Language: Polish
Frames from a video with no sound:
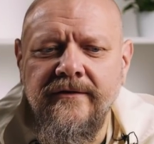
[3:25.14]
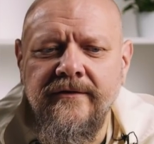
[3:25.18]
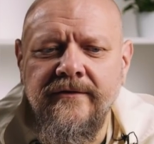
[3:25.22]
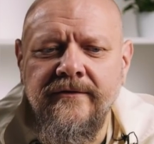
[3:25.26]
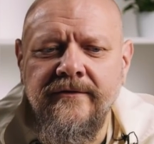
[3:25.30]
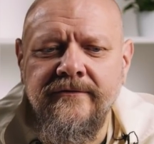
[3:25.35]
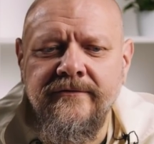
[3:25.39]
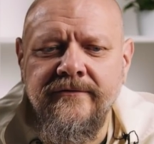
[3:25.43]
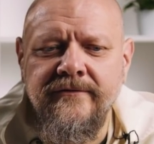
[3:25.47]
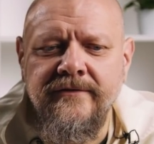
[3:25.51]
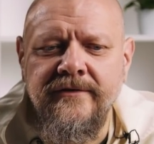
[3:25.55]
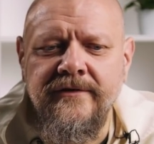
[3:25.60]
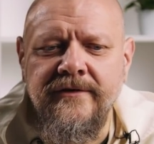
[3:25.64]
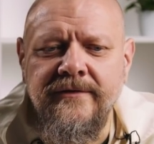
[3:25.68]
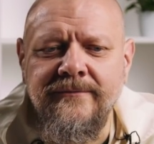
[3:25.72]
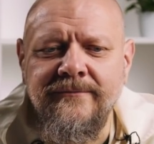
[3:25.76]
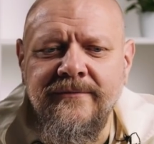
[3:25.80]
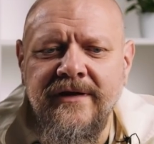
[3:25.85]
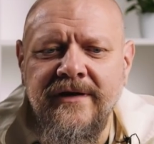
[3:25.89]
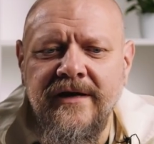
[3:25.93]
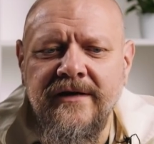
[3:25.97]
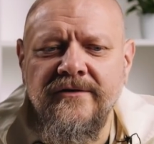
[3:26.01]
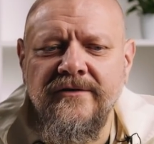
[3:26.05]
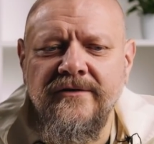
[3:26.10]
w
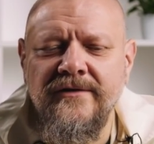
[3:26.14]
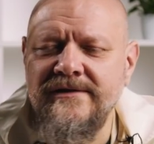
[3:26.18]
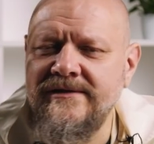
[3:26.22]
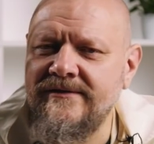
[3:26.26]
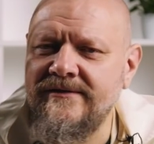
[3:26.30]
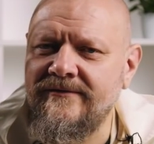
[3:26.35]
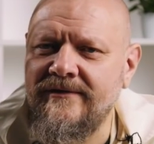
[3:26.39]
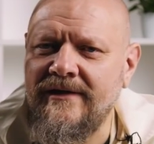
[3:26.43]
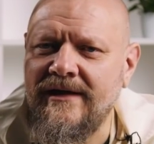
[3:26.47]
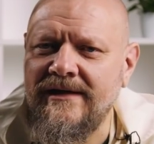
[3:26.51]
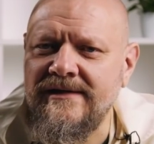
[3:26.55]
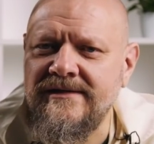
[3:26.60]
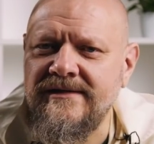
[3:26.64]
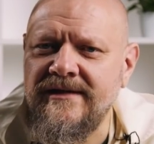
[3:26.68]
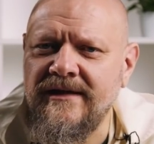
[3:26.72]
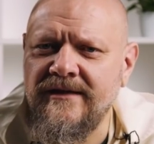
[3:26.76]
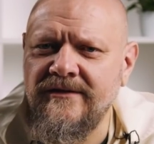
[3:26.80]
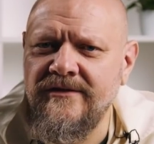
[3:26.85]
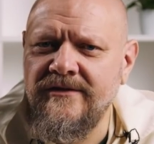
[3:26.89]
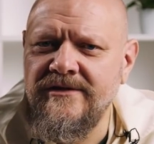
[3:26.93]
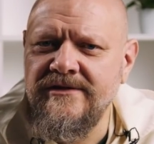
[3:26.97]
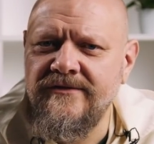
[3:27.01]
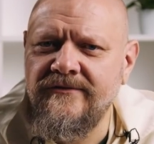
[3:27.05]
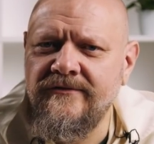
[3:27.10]
nim, jak to jest w nas,
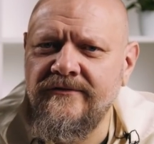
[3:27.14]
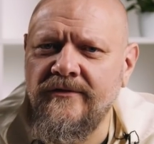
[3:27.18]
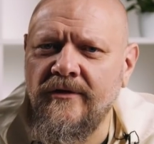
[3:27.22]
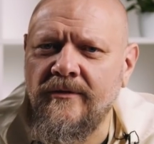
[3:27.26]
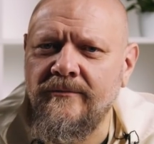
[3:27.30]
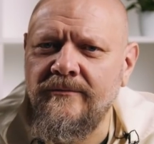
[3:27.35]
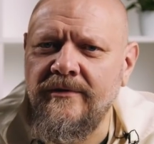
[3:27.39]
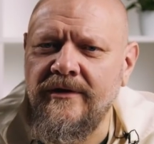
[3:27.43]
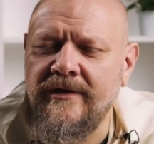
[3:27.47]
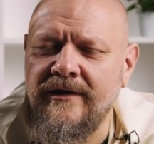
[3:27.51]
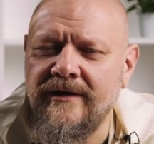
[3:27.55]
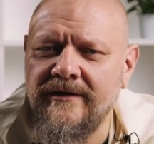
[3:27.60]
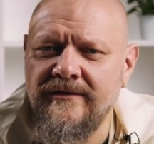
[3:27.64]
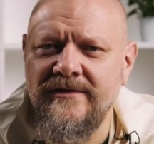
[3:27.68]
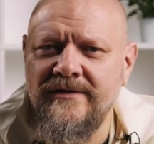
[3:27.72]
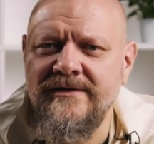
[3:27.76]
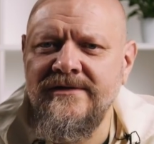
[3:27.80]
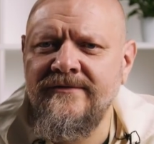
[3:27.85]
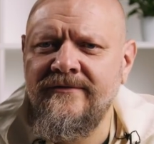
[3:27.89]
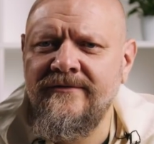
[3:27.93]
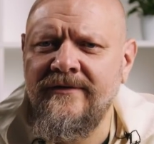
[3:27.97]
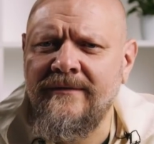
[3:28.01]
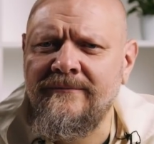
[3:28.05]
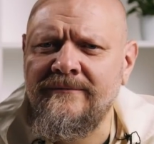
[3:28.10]
jak to jest w tobie, jak to
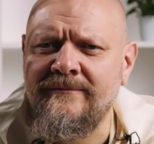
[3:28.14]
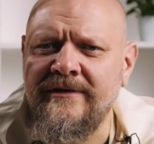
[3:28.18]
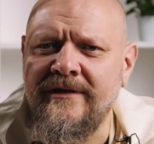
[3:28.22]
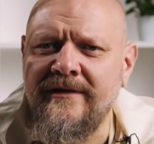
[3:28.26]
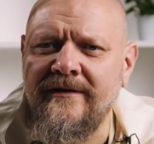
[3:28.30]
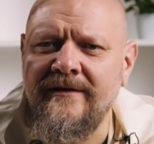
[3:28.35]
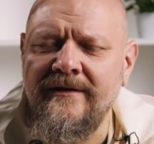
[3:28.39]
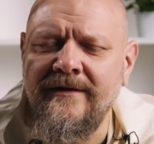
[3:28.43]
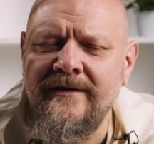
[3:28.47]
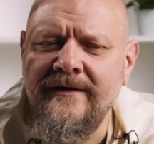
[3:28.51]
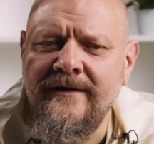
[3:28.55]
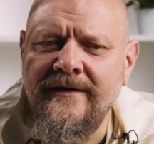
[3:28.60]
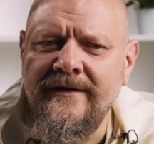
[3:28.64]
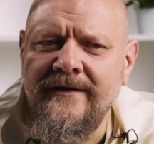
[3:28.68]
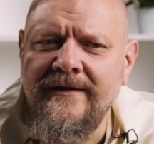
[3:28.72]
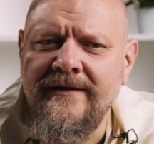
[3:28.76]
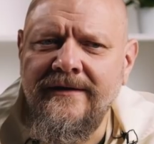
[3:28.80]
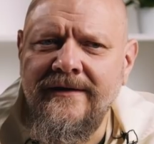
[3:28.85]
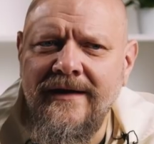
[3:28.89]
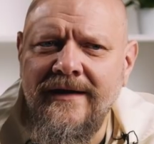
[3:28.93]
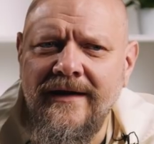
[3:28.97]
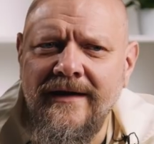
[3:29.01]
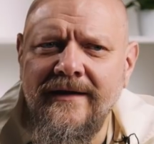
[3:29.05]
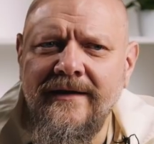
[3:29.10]
jest we mnie,
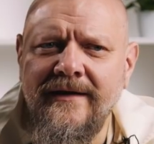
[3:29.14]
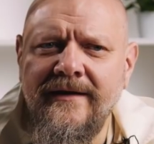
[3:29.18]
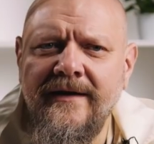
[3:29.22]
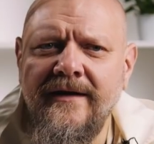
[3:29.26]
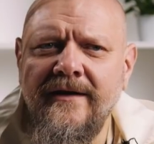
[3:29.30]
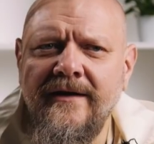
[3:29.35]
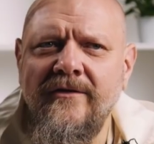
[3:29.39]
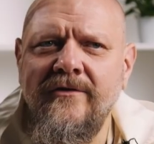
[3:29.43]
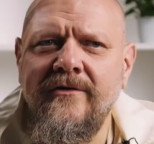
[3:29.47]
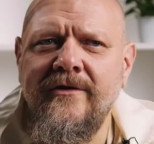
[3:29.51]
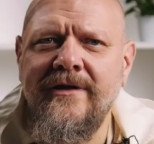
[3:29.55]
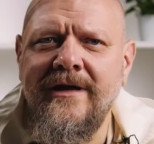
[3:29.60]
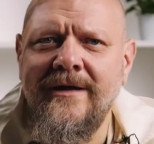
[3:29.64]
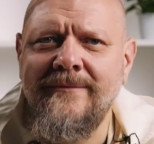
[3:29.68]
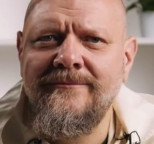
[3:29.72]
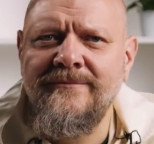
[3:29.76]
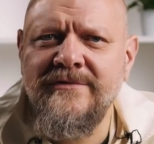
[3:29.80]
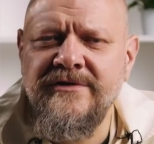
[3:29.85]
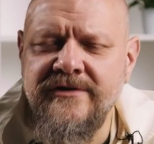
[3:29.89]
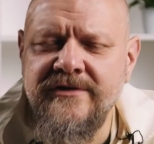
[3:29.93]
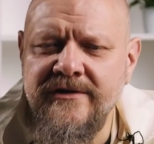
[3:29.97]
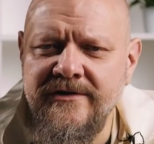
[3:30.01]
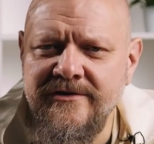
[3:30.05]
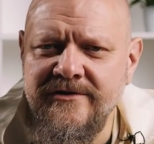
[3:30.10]
jakiego ja
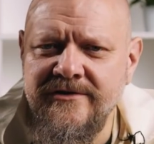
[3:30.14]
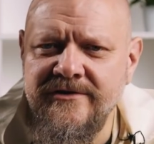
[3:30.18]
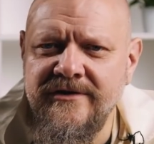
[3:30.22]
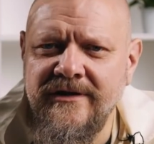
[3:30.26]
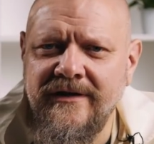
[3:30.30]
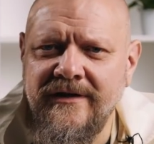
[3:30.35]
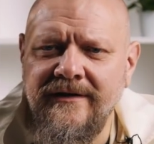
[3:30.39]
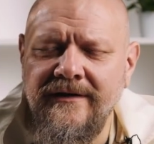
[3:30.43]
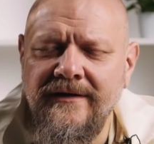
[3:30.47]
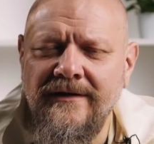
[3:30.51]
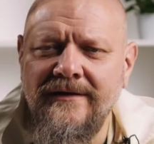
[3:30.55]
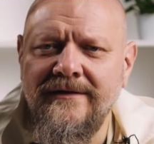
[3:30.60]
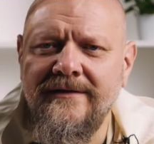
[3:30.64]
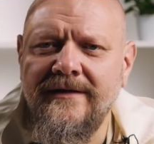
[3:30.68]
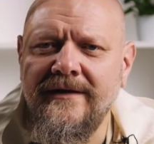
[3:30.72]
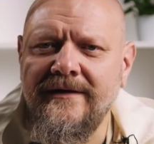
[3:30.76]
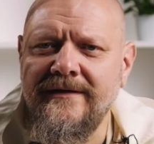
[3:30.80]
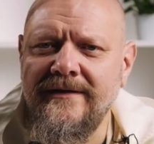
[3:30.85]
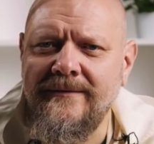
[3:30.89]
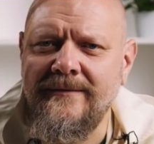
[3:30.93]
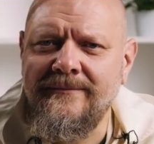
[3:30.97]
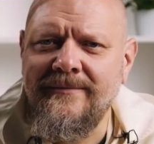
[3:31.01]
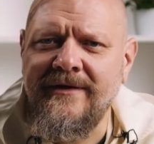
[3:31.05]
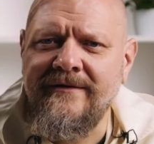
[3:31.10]
przyjścia tak
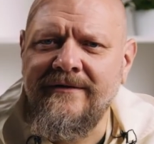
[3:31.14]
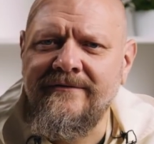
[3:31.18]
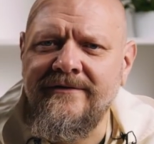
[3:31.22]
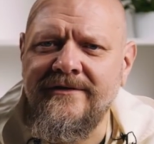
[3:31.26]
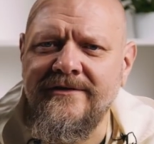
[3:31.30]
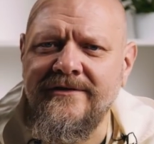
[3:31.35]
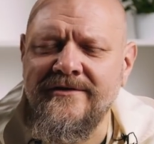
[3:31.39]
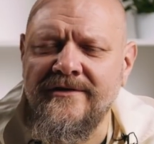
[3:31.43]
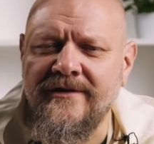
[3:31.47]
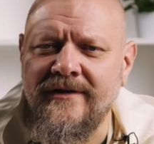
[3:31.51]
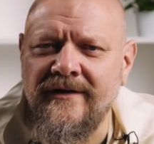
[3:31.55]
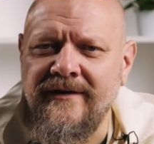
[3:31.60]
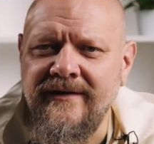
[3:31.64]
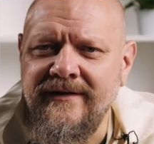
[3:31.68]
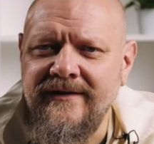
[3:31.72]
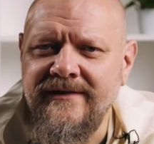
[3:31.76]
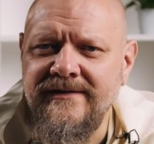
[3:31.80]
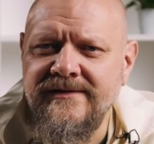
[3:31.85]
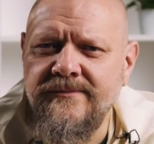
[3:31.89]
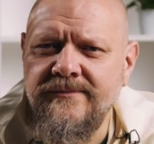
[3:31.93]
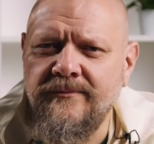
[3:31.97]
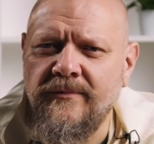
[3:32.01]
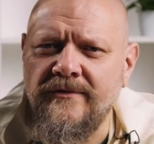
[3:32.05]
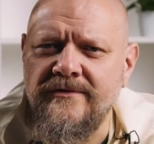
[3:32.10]
naprawdę się
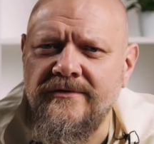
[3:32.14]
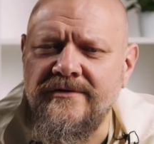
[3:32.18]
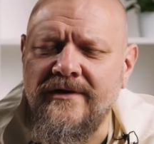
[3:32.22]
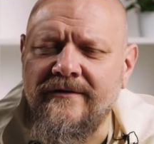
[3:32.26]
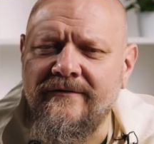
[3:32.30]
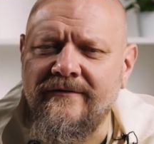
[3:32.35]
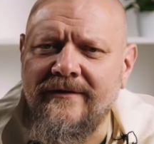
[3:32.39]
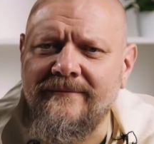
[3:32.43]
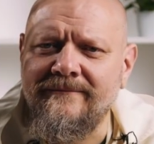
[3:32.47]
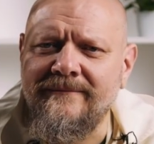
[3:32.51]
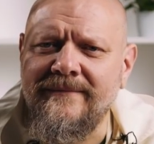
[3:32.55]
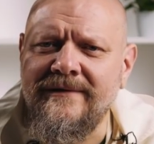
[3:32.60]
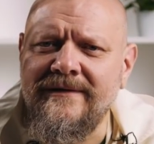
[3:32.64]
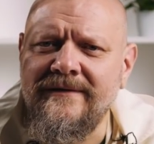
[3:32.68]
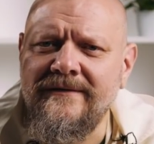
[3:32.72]
spodziewam.